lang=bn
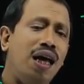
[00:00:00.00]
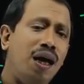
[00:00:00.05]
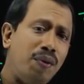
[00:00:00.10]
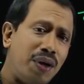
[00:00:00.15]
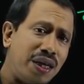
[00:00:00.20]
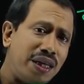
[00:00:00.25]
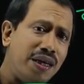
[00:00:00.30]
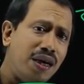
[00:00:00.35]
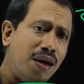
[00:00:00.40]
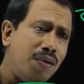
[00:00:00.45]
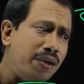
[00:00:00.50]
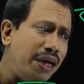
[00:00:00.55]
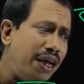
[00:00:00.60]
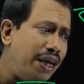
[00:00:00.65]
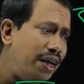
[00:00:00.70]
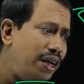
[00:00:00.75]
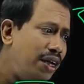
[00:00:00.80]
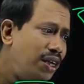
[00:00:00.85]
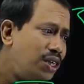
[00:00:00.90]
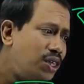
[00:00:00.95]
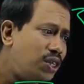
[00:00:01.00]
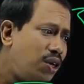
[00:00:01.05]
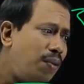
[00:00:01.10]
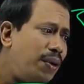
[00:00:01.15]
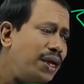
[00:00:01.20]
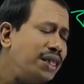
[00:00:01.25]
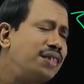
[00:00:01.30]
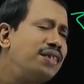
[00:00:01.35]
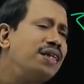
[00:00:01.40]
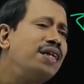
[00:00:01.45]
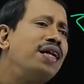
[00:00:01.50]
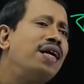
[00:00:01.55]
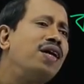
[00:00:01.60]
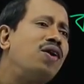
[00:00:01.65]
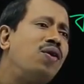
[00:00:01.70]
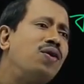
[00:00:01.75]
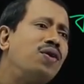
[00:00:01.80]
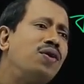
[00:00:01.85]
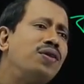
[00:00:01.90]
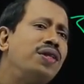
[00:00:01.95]
এবার কি হবে সমান চিহ্নের
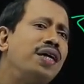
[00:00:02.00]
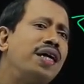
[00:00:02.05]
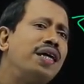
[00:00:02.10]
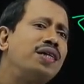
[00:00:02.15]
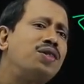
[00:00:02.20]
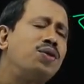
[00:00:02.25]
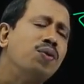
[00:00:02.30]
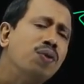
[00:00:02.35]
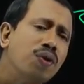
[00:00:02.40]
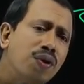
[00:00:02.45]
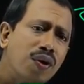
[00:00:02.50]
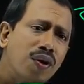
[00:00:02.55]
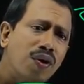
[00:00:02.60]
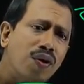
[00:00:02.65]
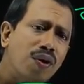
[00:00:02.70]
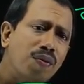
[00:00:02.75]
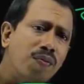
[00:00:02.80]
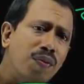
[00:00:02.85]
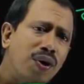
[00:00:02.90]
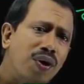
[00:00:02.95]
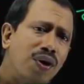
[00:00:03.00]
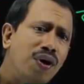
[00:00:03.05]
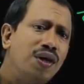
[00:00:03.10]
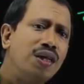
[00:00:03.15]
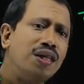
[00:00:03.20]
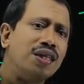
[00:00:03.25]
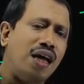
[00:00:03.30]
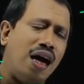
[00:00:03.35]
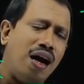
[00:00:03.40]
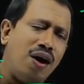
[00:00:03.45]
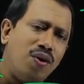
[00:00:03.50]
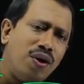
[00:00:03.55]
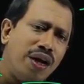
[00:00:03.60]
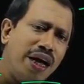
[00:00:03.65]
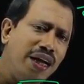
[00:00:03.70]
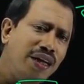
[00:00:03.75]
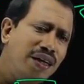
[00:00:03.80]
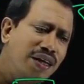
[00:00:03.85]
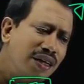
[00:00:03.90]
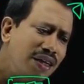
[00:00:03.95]
অন্যদিকে শূন্য করব
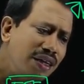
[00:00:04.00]
তাহলেই